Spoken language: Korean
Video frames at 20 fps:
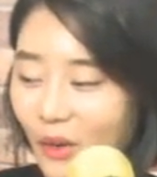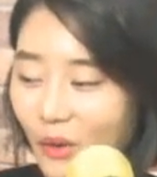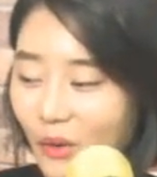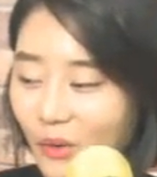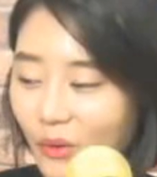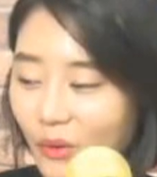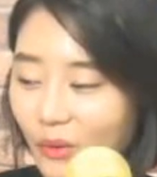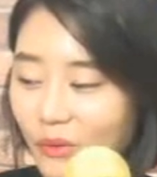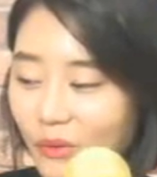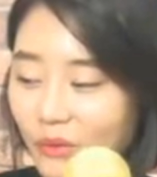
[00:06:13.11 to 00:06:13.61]

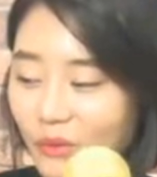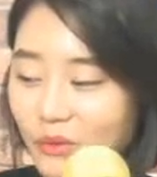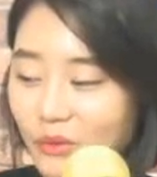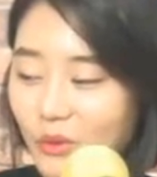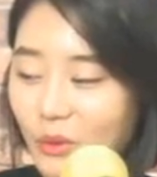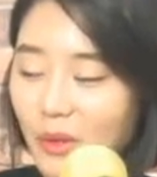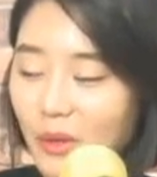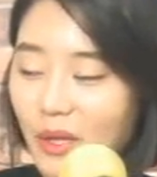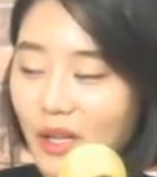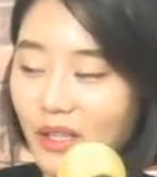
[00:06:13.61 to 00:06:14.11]
어,
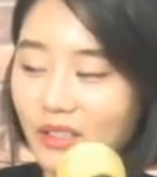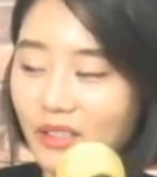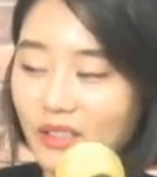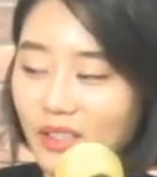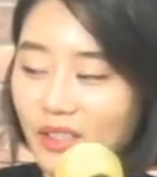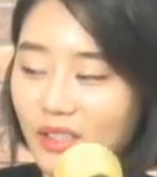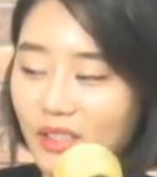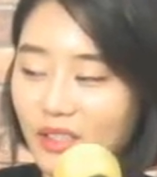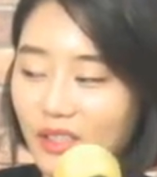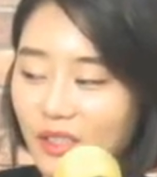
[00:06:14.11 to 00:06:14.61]

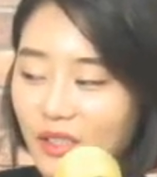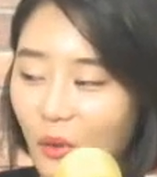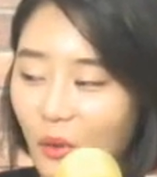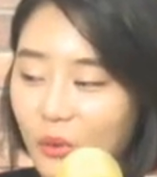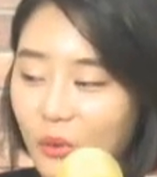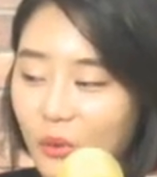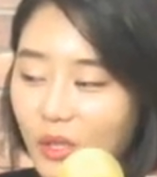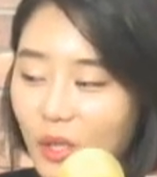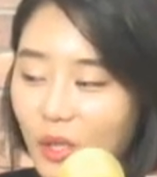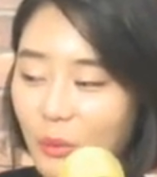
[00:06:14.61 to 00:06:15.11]
정말
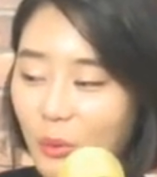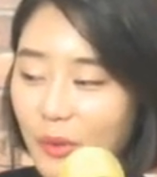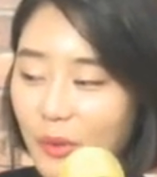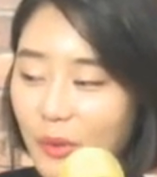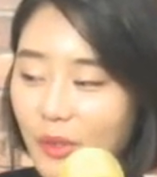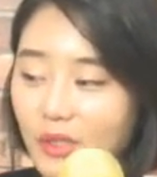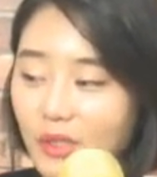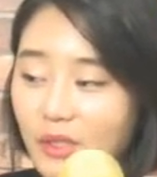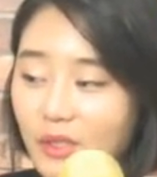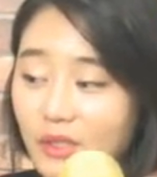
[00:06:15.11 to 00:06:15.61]
어떻게
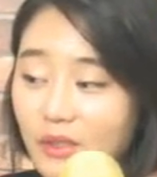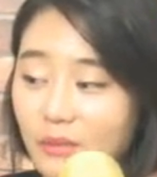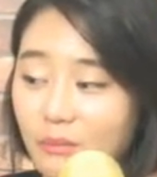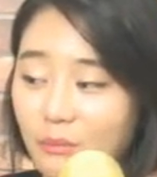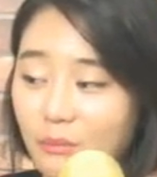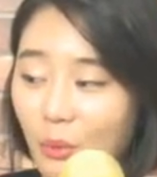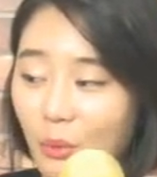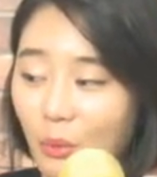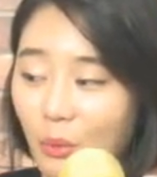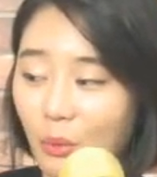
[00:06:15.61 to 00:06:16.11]

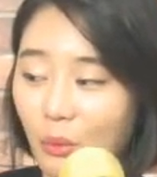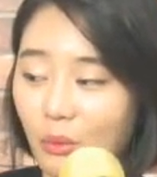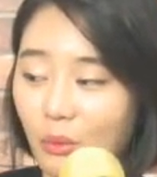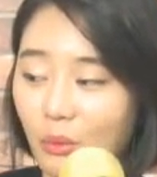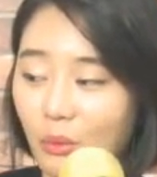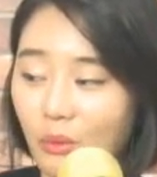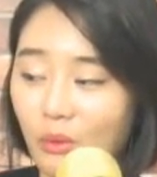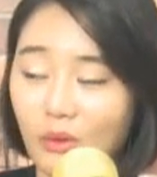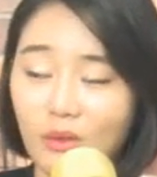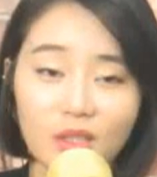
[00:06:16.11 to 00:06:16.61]
보면은
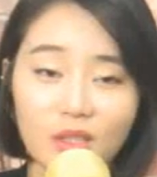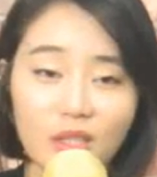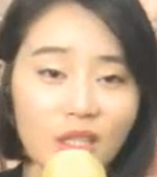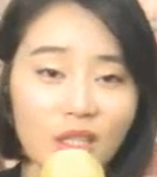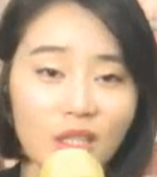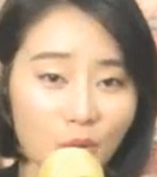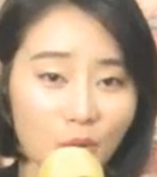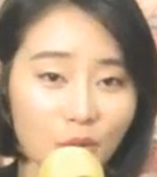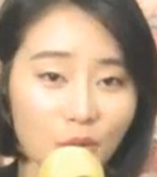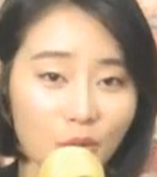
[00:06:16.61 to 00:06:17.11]
뭐
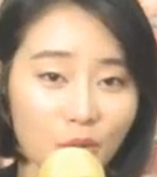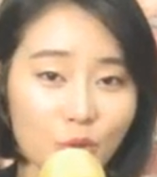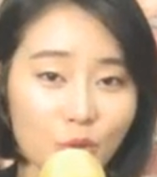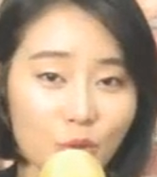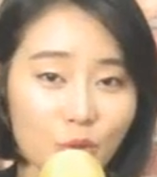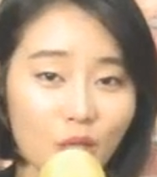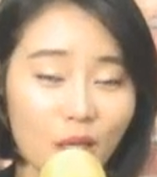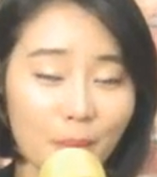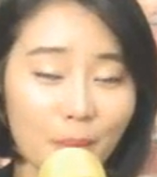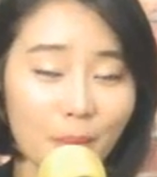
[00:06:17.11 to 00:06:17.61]
이
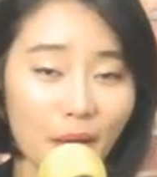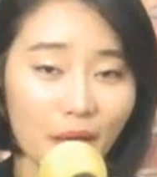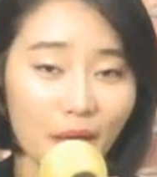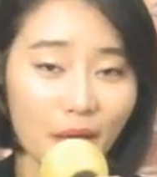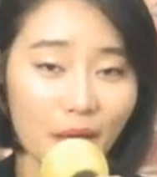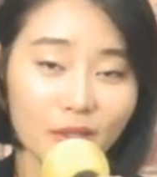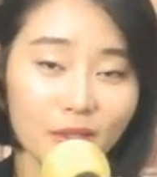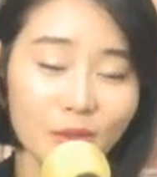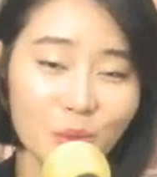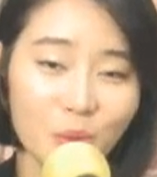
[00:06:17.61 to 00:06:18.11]
정태춘과
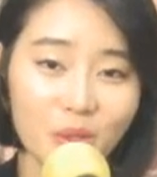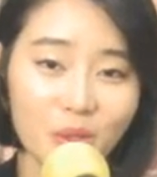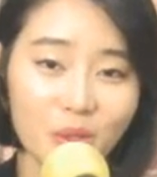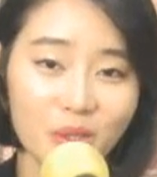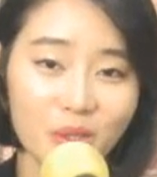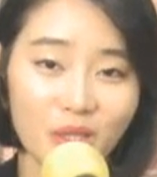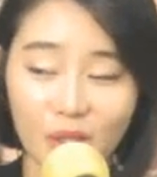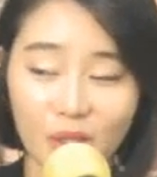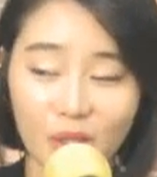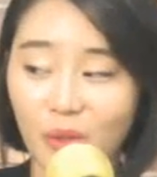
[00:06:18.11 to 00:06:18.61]

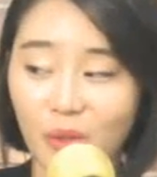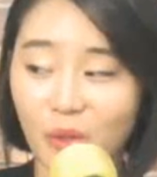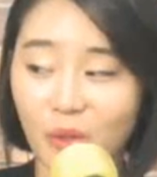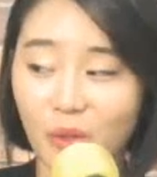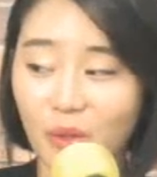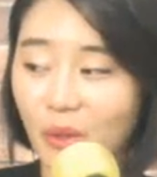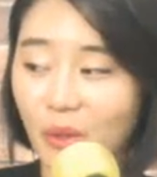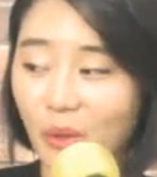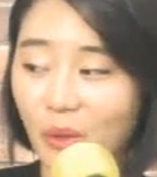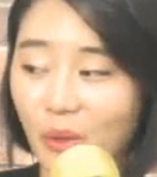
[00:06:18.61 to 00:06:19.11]
박은옥을
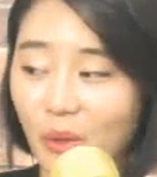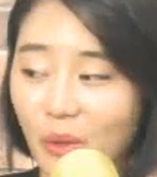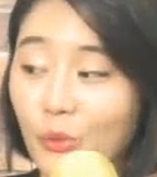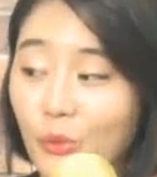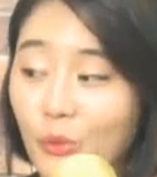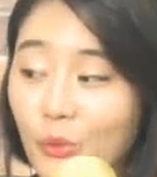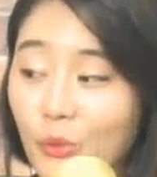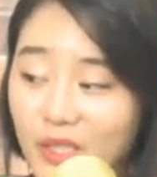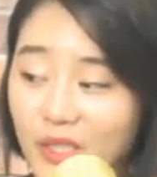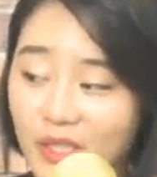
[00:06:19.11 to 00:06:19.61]
일컬어서
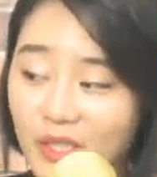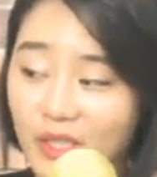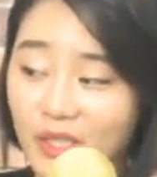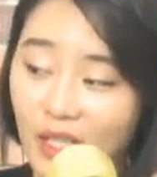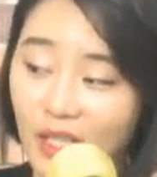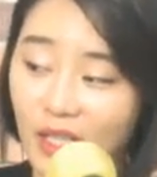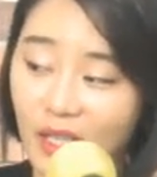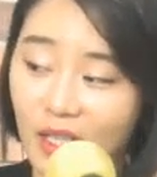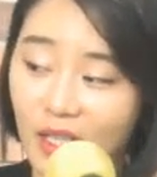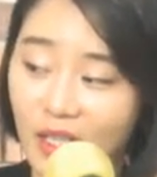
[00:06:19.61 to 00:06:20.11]
어둠의
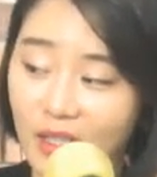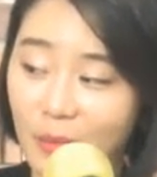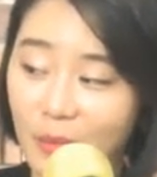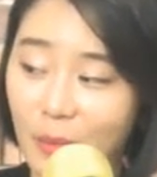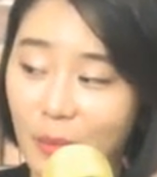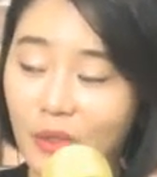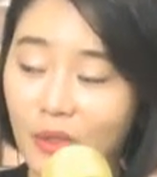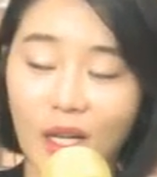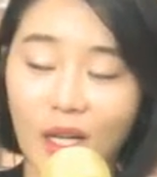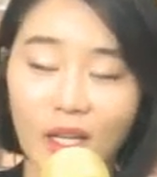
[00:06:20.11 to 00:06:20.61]
시대의
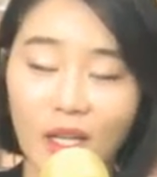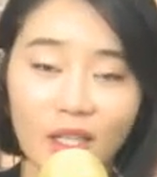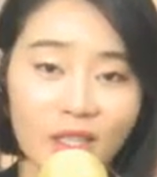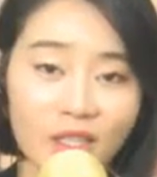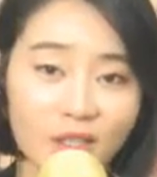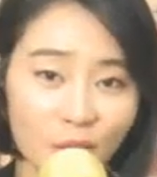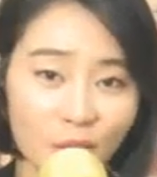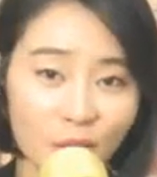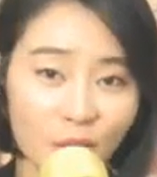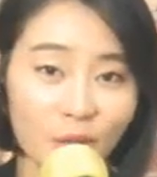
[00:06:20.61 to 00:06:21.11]
새벽을
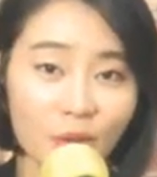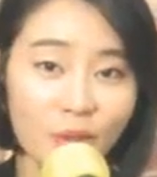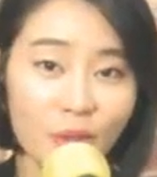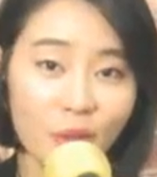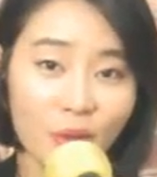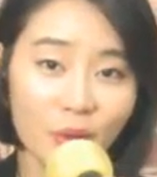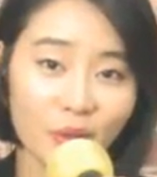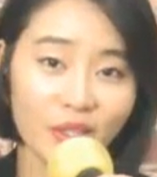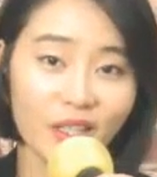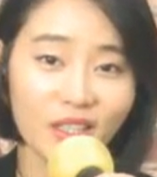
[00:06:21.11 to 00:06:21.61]
알리는
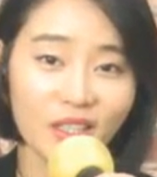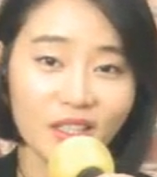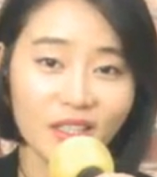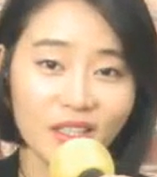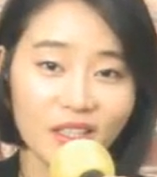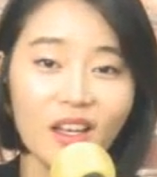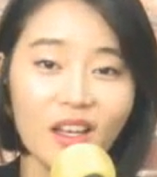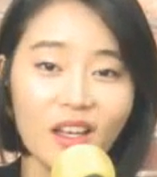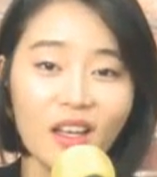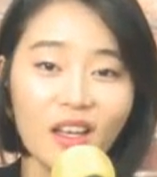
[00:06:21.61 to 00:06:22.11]

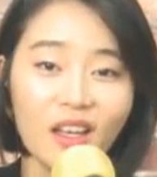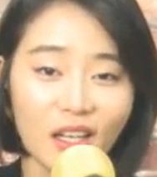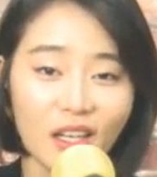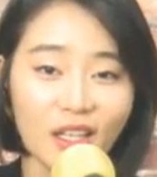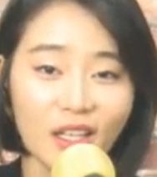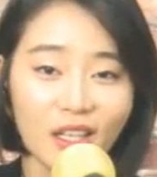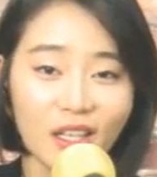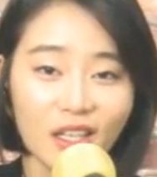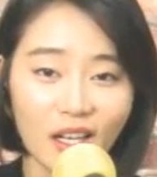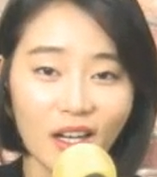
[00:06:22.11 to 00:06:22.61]
전령이라는
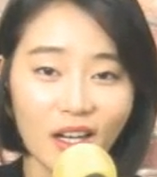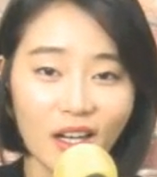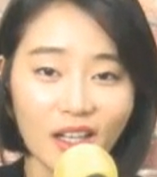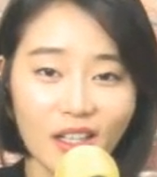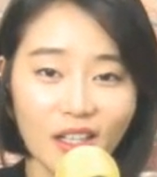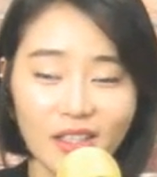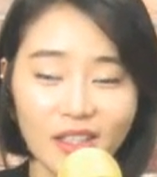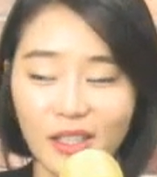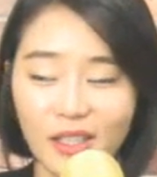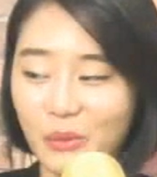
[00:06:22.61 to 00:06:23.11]

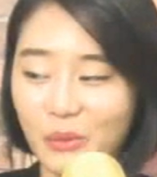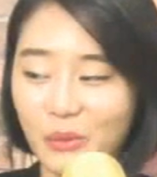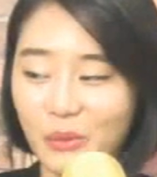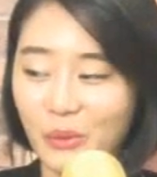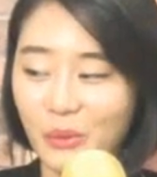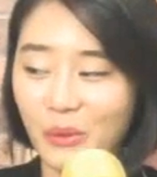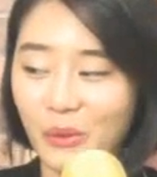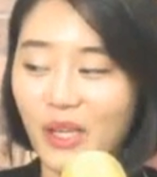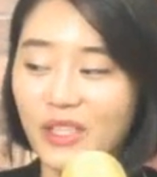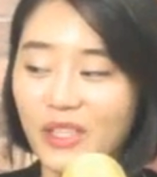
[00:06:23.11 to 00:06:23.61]
얘기가
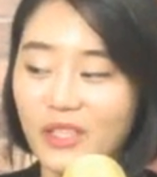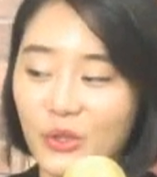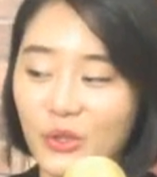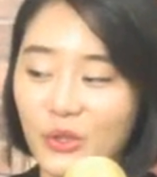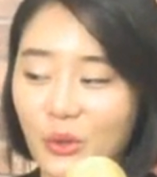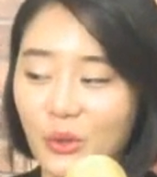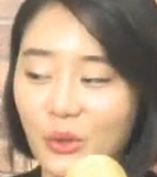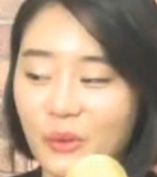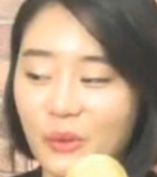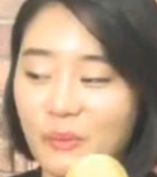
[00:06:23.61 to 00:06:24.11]
있다고도
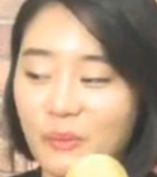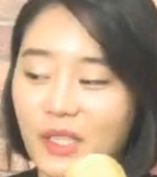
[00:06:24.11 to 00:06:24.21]
했죠.